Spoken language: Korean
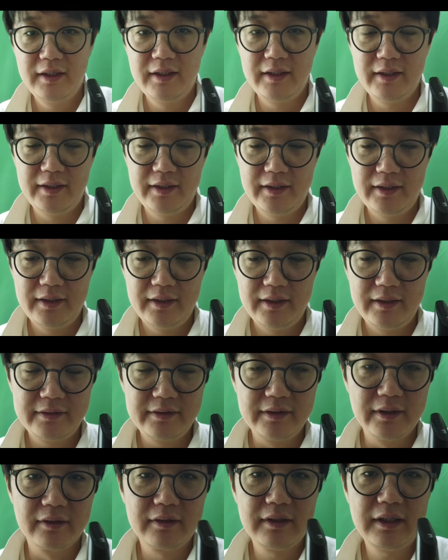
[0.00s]
아,
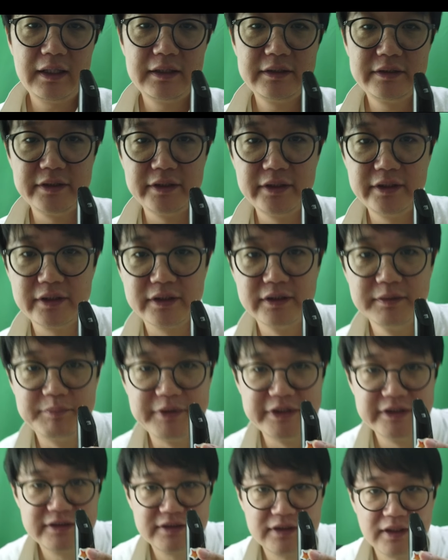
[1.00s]
여러 가지 그
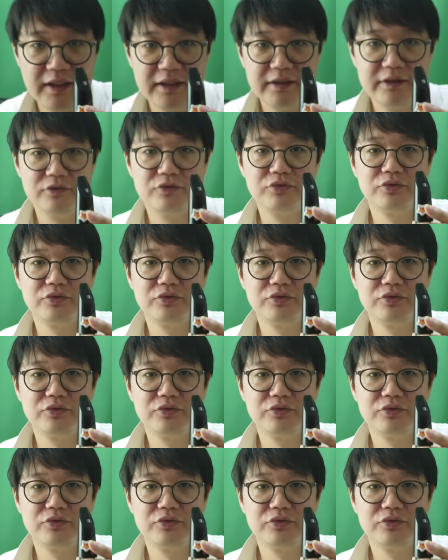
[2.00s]
비슷한